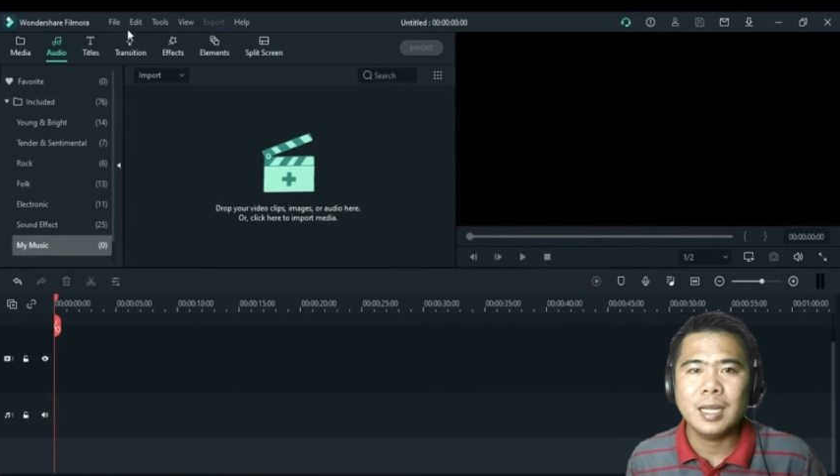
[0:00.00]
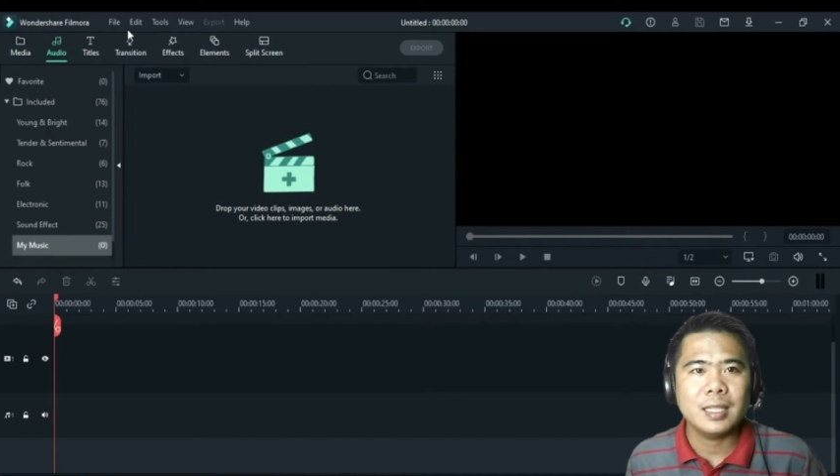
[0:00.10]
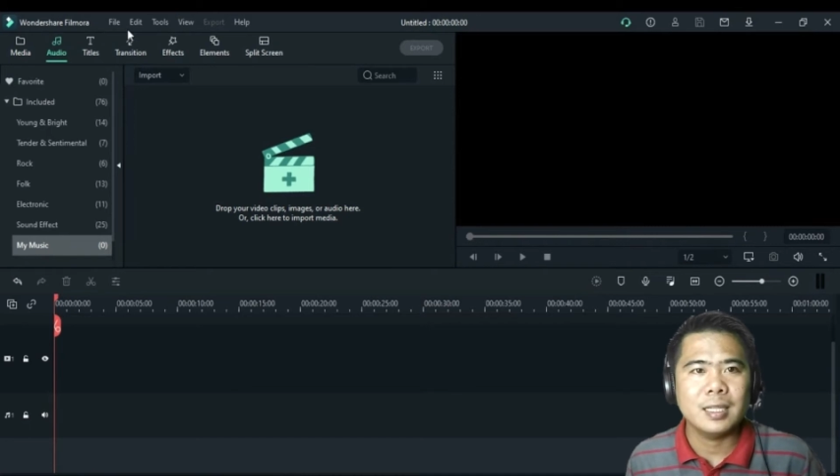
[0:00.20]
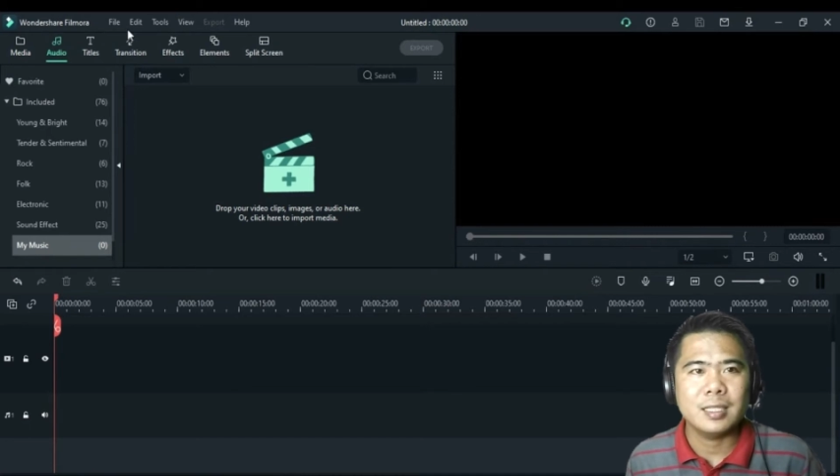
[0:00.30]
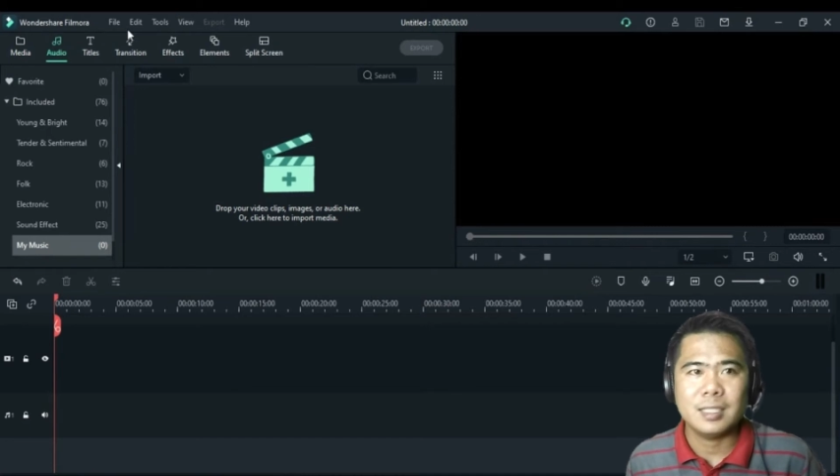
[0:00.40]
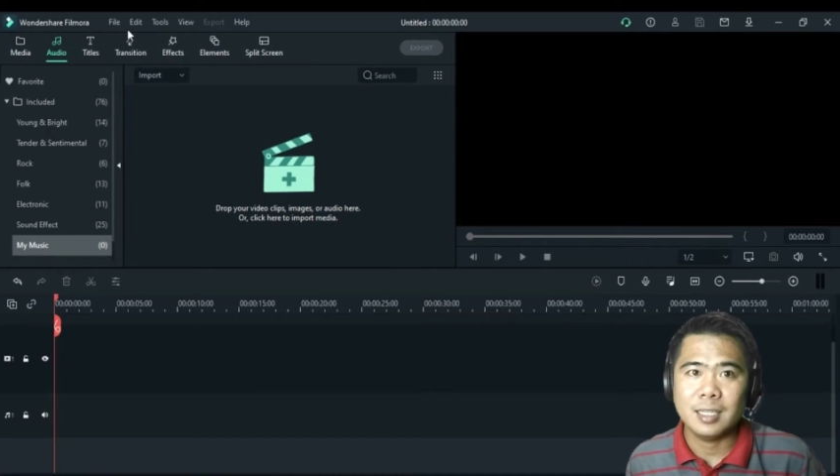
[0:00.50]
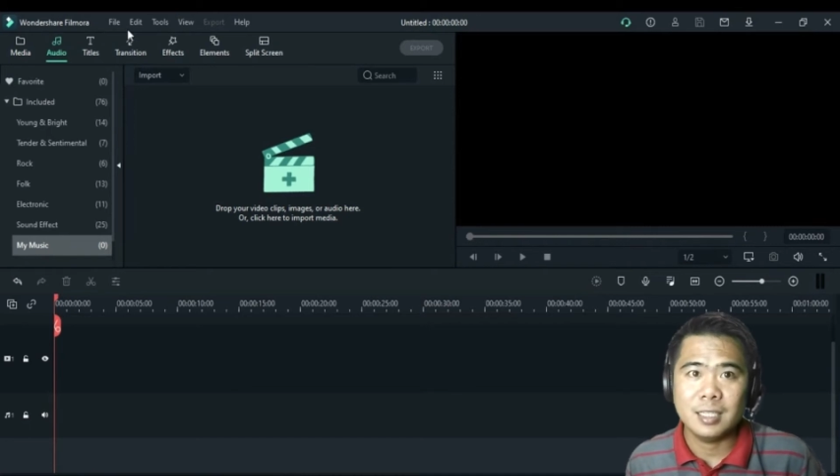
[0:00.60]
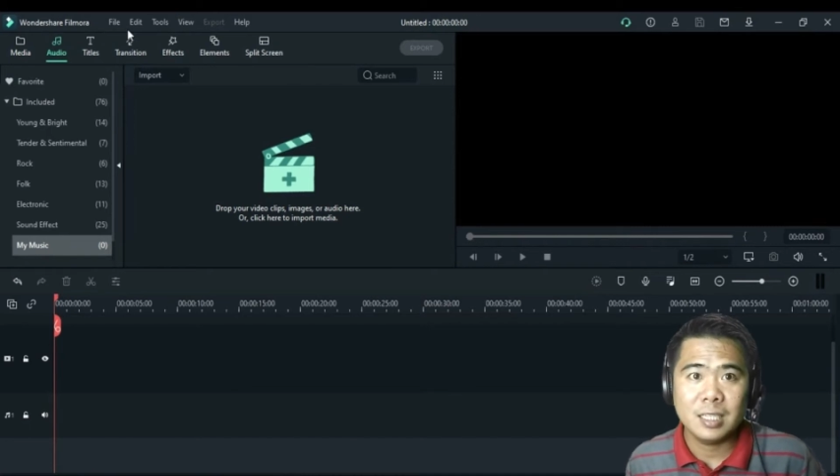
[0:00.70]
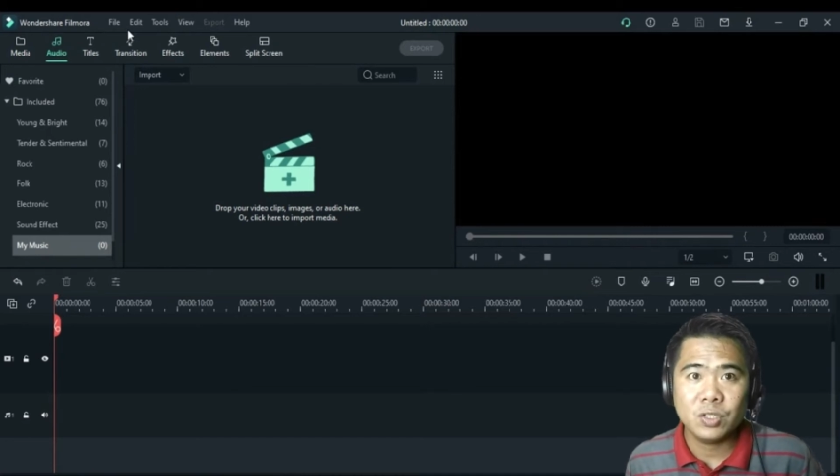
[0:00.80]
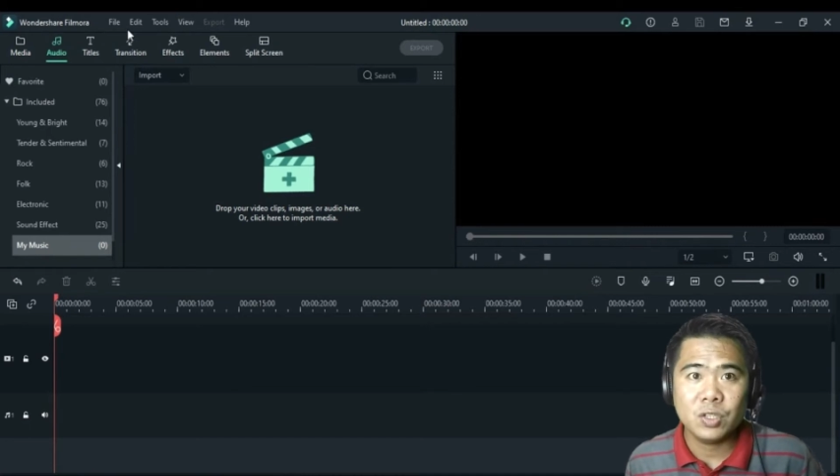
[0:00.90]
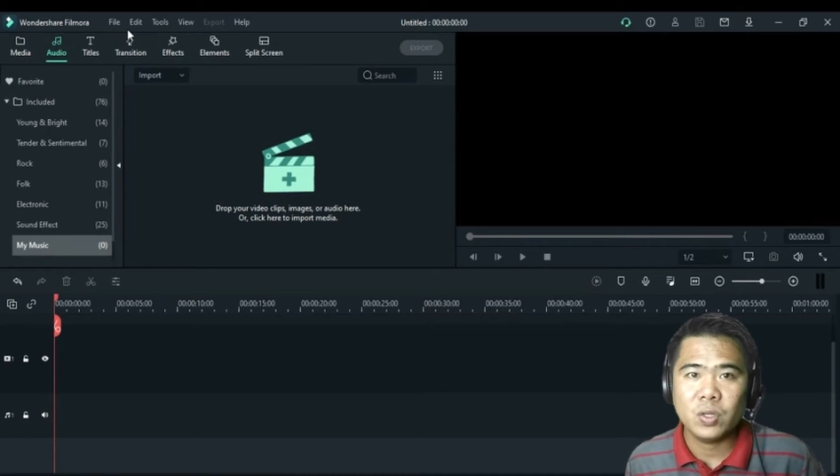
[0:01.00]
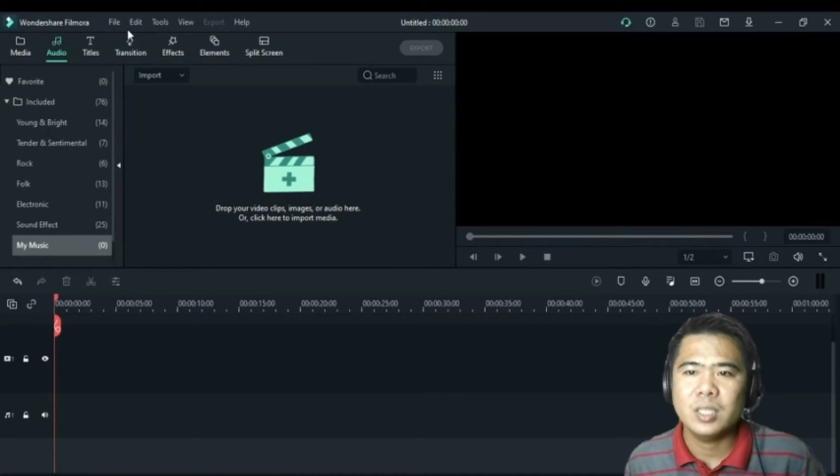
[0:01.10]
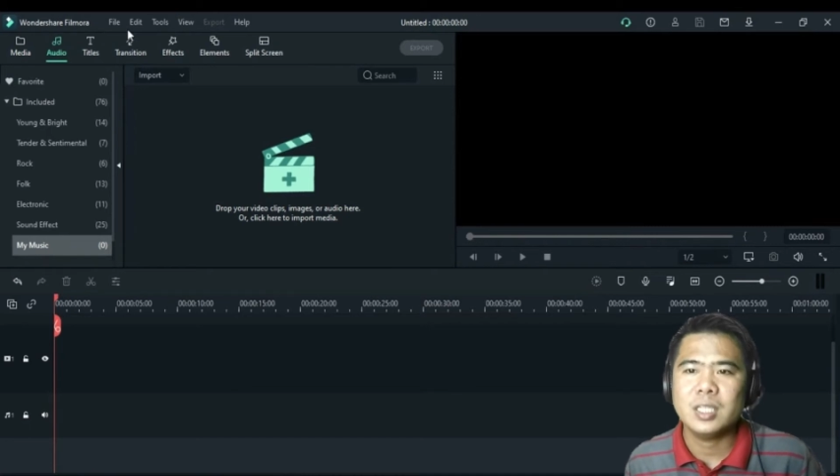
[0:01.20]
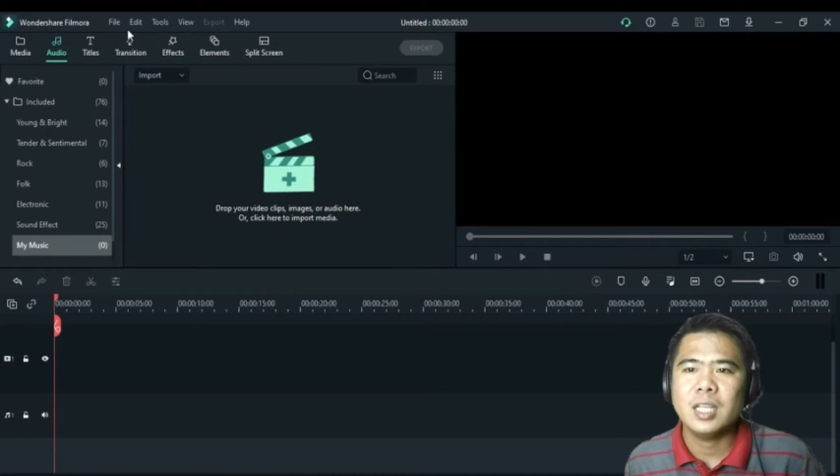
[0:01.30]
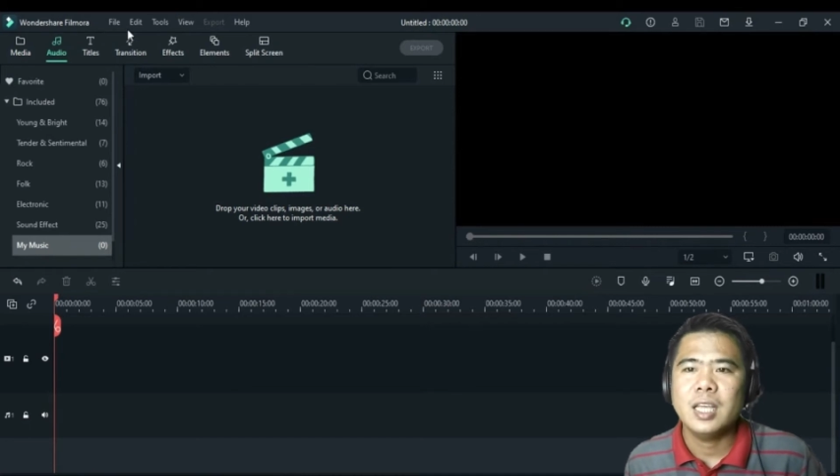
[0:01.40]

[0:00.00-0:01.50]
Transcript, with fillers: lahat ng transitions,